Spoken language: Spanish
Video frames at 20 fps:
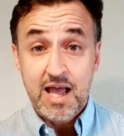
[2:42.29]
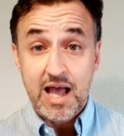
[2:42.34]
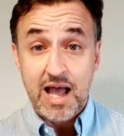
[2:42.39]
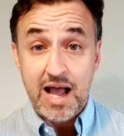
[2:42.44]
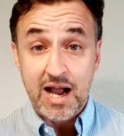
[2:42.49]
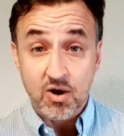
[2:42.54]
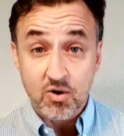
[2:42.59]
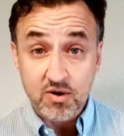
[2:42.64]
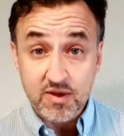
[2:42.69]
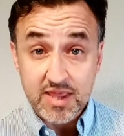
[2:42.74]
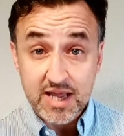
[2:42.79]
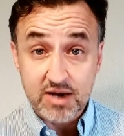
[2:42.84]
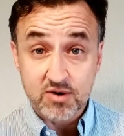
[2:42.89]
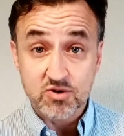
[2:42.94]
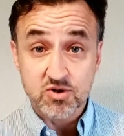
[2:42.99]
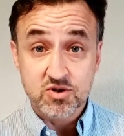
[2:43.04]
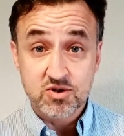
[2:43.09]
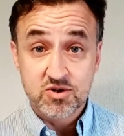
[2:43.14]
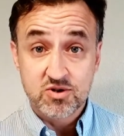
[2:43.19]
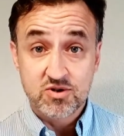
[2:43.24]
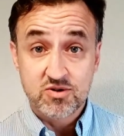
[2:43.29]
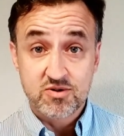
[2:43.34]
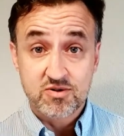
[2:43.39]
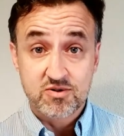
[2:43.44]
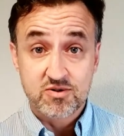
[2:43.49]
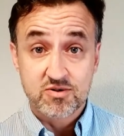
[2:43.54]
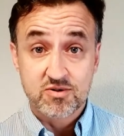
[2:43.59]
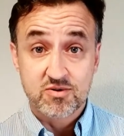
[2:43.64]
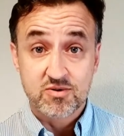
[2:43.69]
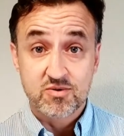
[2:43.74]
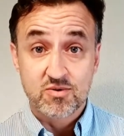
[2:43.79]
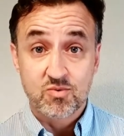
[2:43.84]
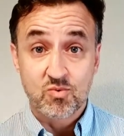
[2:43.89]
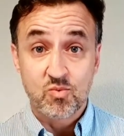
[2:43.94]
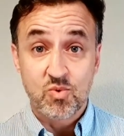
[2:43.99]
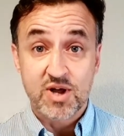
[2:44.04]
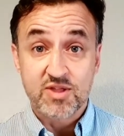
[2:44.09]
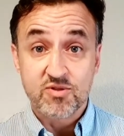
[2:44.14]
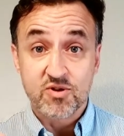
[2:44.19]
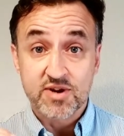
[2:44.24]
Acordaos,
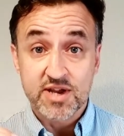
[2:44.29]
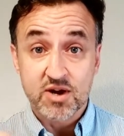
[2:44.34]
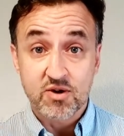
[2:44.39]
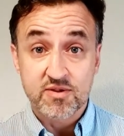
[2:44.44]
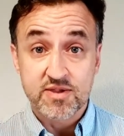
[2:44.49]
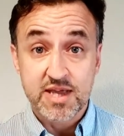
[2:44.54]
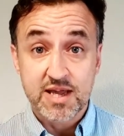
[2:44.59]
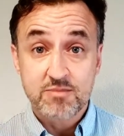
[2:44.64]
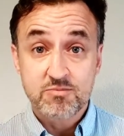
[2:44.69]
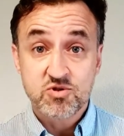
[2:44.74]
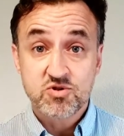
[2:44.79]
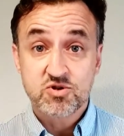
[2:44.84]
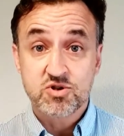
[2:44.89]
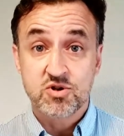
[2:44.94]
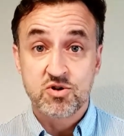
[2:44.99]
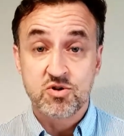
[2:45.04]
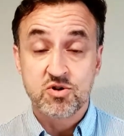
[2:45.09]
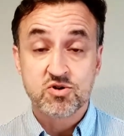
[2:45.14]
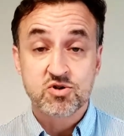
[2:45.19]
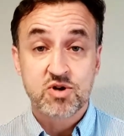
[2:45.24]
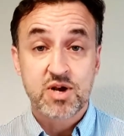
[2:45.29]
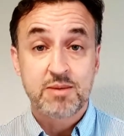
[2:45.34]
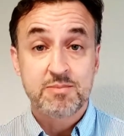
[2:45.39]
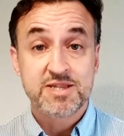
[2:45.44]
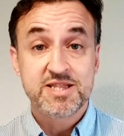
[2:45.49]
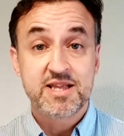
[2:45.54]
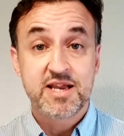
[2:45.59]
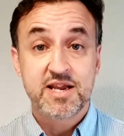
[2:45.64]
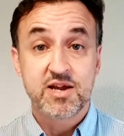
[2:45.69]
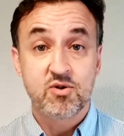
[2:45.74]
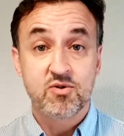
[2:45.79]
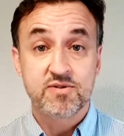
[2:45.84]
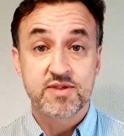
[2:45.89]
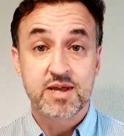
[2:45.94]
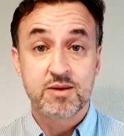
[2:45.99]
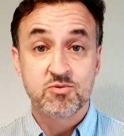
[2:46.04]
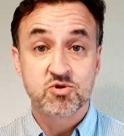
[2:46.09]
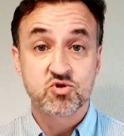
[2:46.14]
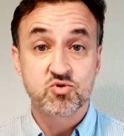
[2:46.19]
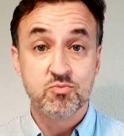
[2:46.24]
cuando negociamos no solamente
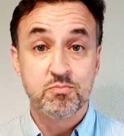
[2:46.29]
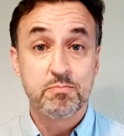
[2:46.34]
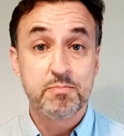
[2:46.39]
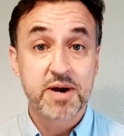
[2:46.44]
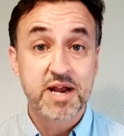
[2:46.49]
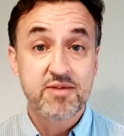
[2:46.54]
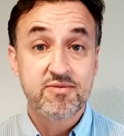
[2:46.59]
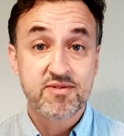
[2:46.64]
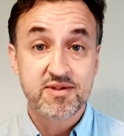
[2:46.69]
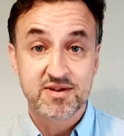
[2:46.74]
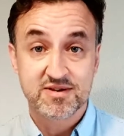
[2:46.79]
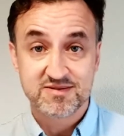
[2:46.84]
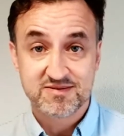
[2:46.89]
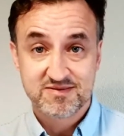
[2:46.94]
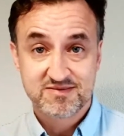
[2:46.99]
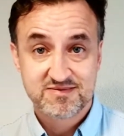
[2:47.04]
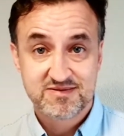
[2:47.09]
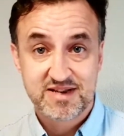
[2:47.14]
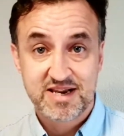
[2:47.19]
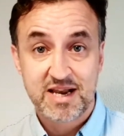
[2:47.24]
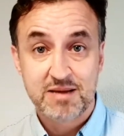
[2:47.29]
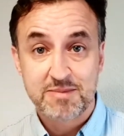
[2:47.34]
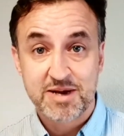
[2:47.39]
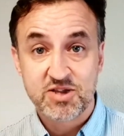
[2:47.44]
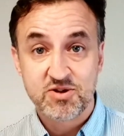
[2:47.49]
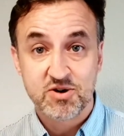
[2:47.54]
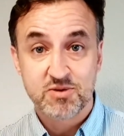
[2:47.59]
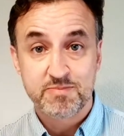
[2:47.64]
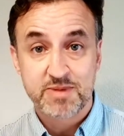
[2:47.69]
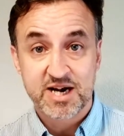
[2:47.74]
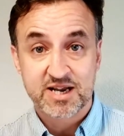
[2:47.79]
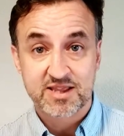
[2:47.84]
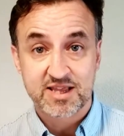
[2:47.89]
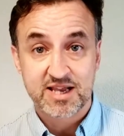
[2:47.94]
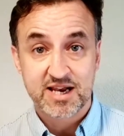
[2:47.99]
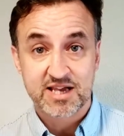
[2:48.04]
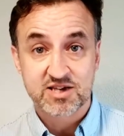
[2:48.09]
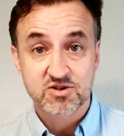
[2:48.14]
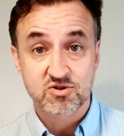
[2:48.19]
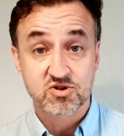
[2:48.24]
negociamos un precio, en la mayor parte
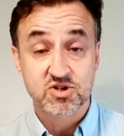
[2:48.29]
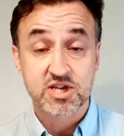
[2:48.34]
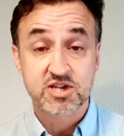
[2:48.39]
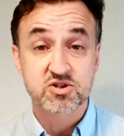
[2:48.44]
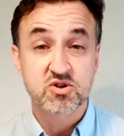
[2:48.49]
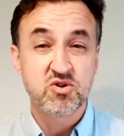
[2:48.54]
de las cosas.